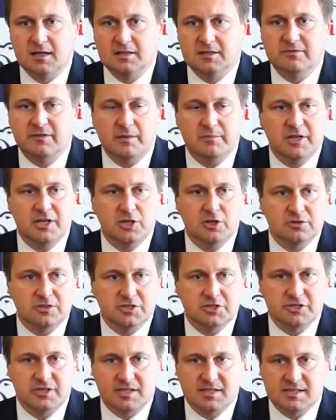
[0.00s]
2 miliony
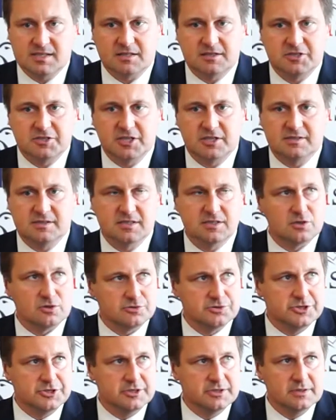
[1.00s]
400 tysięcy
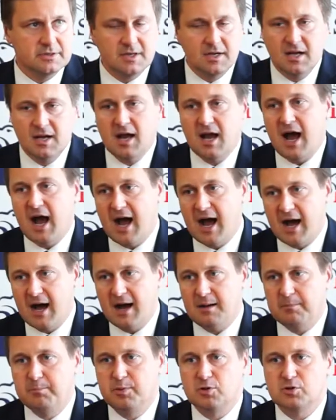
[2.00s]
rodzin,
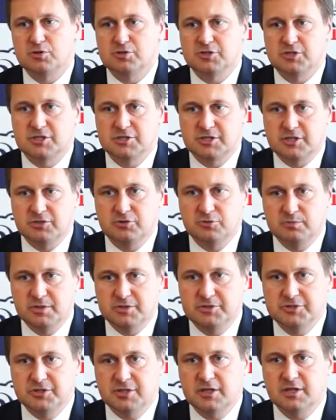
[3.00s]
a po rozszerzeniu
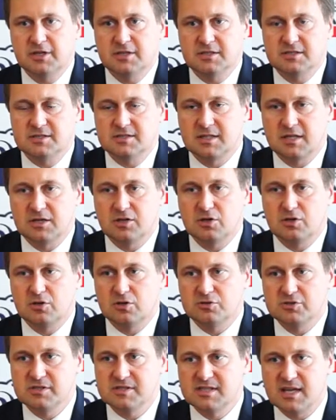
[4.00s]
będzie z tego
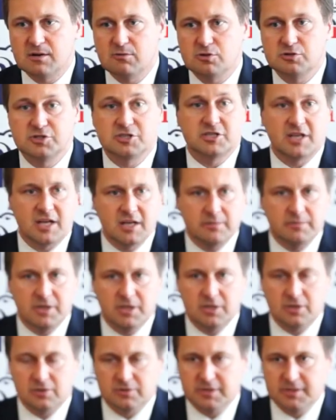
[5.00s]
korzystało 4
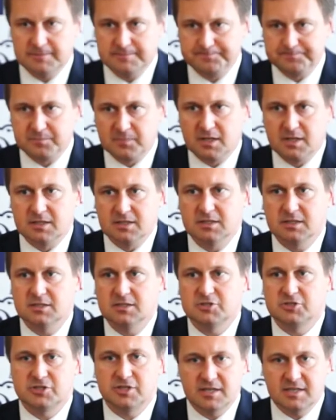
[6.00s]
miliony
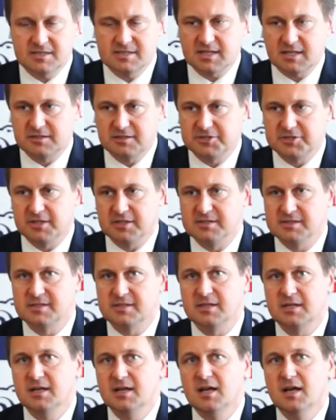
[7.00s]
400 tysięcy.
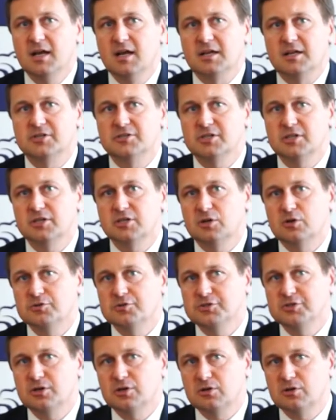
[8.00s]
Jeżeli
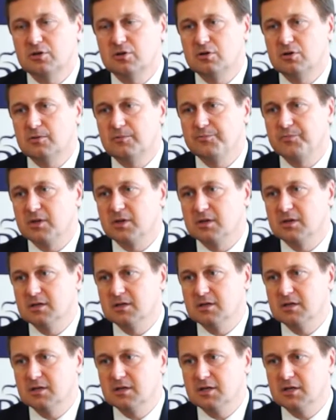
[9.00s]
chodzi o
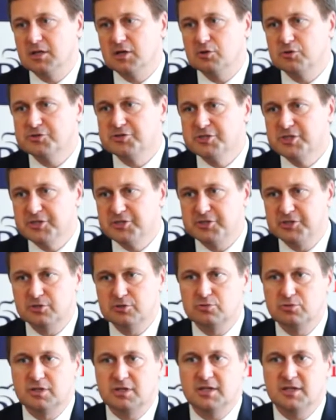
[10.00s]
e, ilość dzieci,
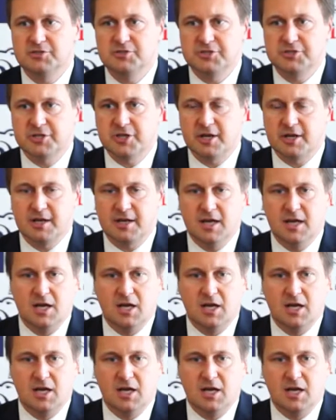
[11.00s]
które na dzisiaj